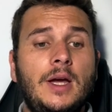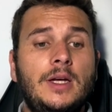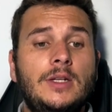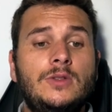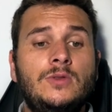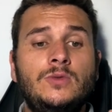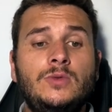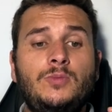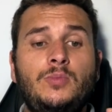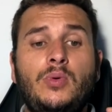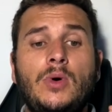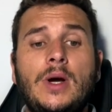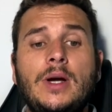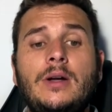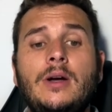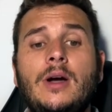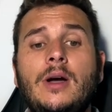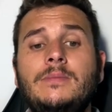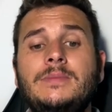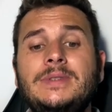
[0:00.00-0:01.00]
Donc
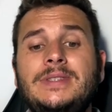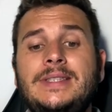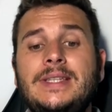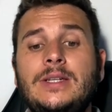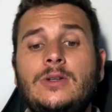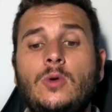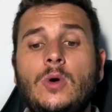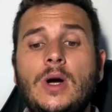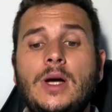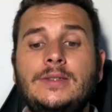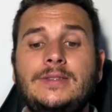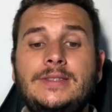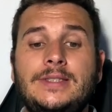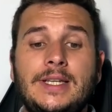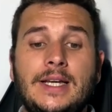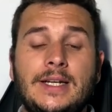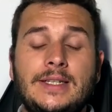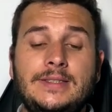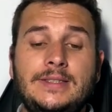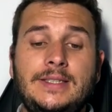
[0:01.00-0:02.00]
.com, c'est quoi C'est
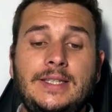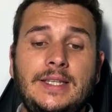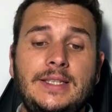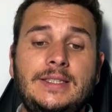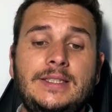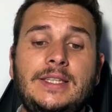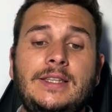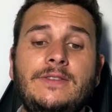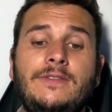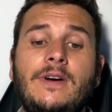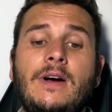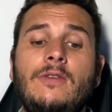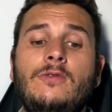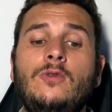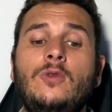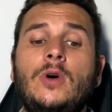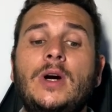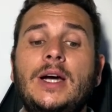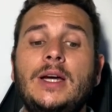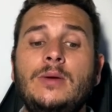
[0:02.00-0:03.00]
un site qui va
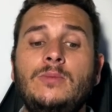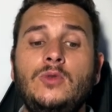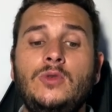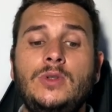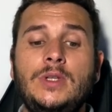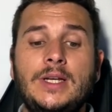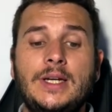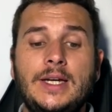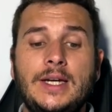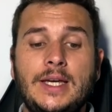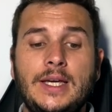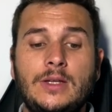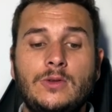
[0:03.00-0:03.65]
vous rémunérer,